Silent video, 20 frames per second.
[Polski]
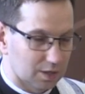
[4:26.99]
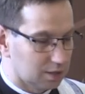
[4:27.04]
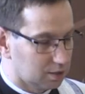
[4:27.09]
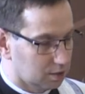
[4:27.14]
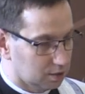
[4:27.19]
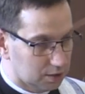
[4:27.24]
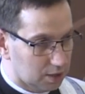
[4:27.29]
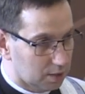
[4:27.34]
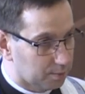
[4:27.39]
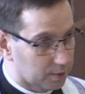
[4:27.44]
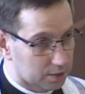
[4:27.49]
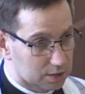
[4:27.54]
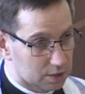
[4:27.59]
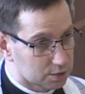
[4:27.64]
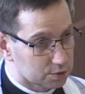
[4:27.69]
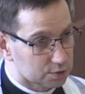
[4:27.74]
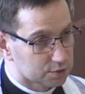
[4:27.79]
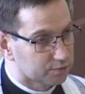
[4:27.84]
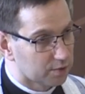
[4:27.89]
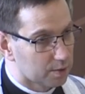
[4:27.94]
Ale nie, Pan
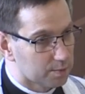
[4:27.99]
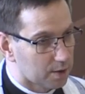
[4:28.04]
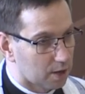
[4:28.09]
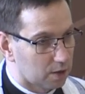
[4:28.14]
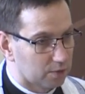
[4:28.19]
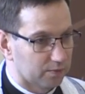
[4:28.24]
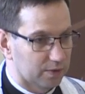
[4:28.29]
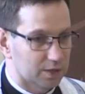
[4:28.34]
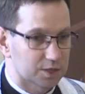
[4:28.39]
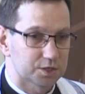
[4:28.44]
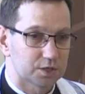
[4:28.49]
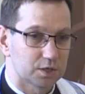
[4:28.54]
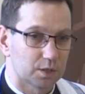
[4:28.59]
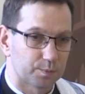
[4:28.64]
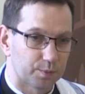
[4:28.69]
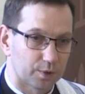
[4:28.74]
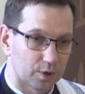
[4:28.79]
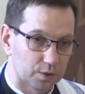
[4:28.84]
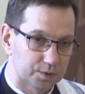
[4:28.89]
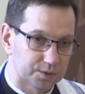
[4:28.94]
Jezus wybrał
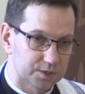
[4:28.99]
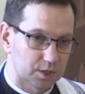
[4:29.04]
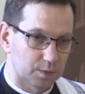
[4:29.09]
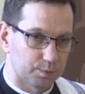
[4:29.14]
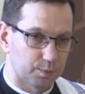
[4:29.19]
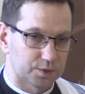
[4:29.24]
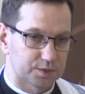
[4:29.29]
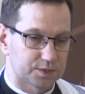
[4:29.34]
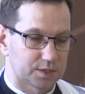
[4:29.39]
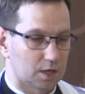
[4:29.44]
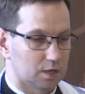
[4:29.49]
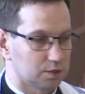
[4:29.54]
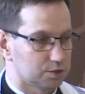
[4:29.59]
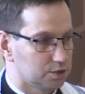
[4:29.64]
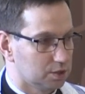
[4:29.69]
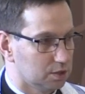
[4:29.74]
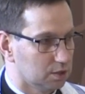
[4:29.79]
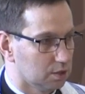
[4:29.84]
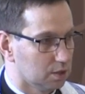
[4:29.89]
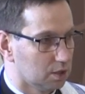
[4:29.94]
właśnie proste
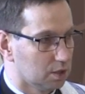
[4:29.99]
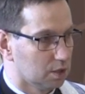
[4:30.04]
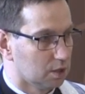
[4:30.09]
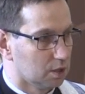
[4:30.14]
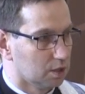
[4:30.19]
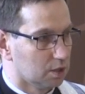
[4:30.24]
postaci,